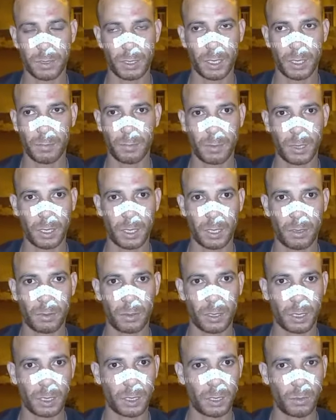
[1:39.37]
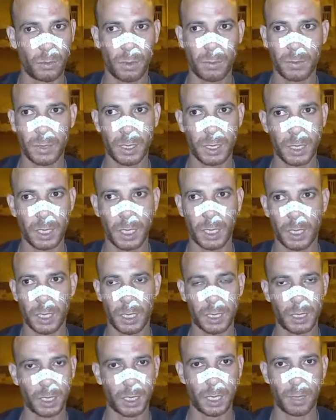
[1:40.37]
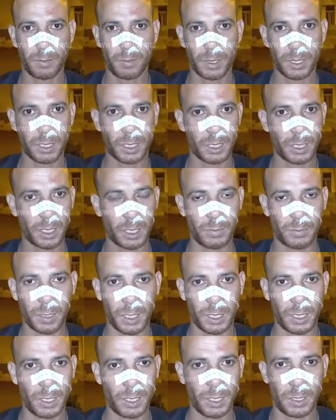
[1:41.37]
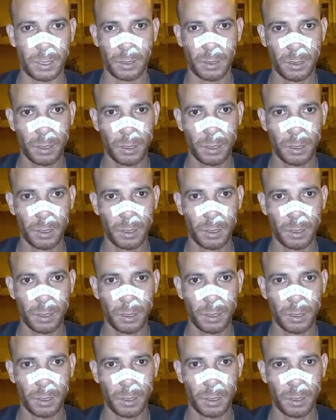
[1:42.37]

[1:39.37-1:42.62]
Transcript: تيمارة وداكشي هو من دار هداكشي راه من كتافنا حنايا